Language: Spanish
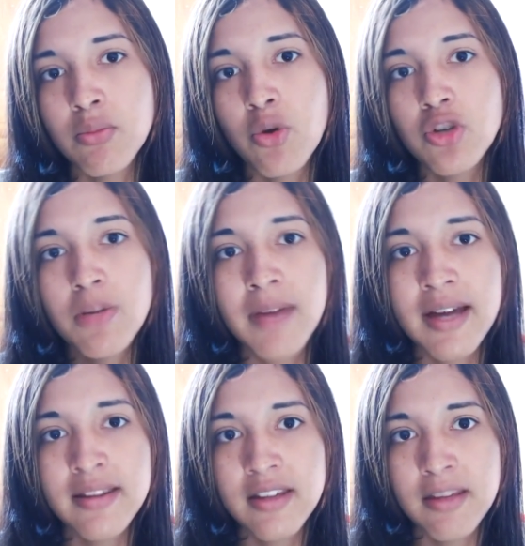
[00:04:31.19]
mucho
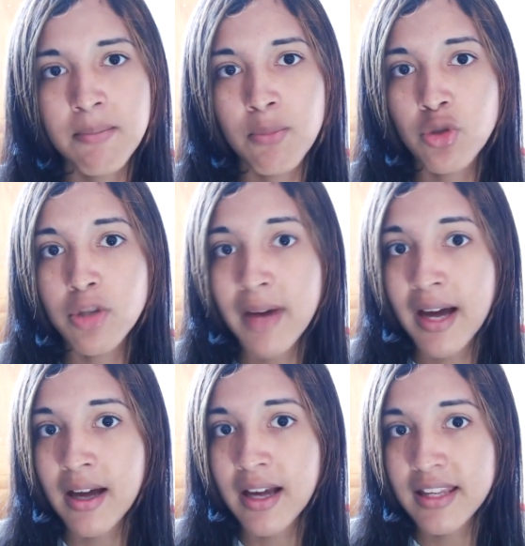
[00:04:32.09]
más, de, mucho
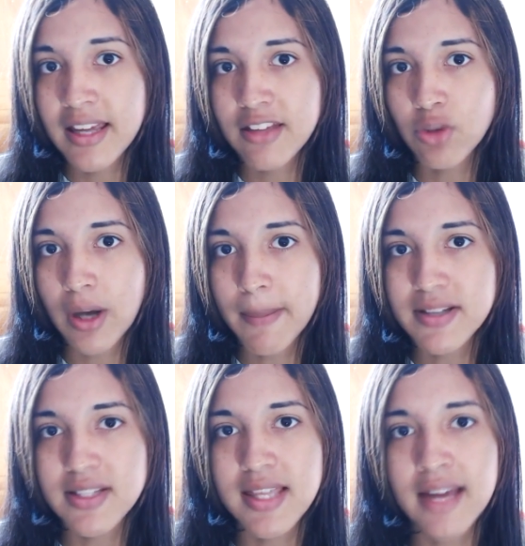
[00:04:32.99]
más allá de su
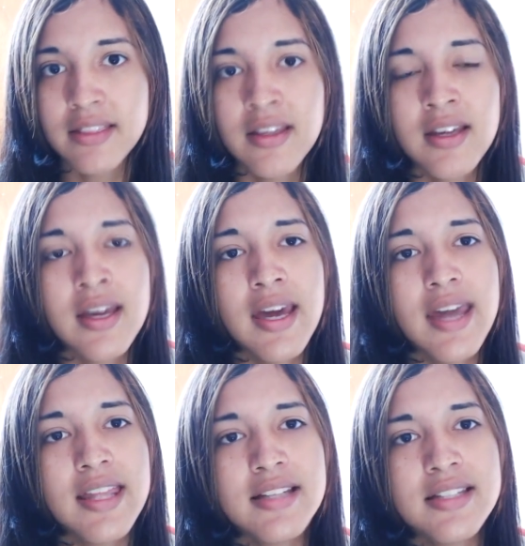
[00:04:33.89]
capacidad
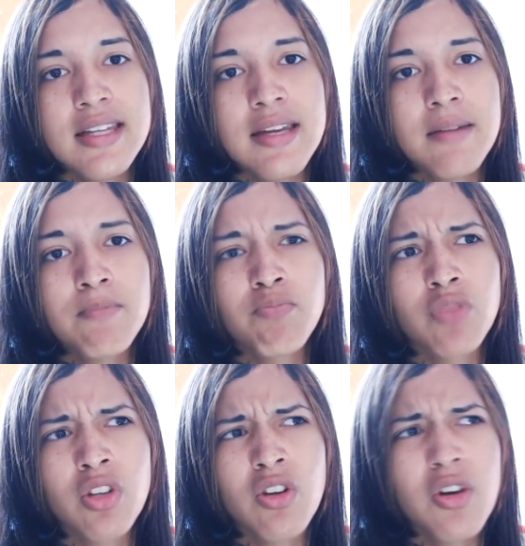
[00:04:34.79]
es decir,
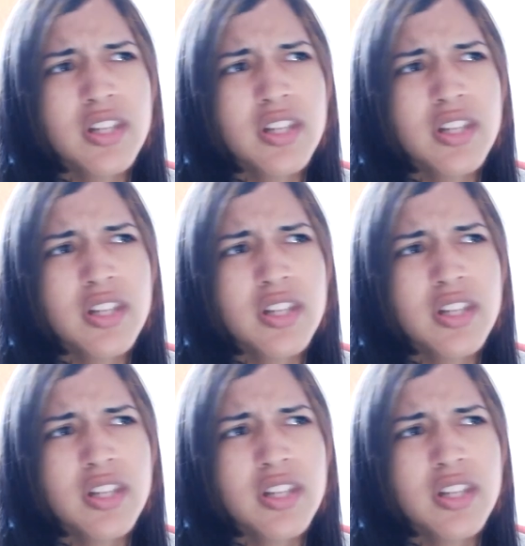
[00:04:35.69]
mm,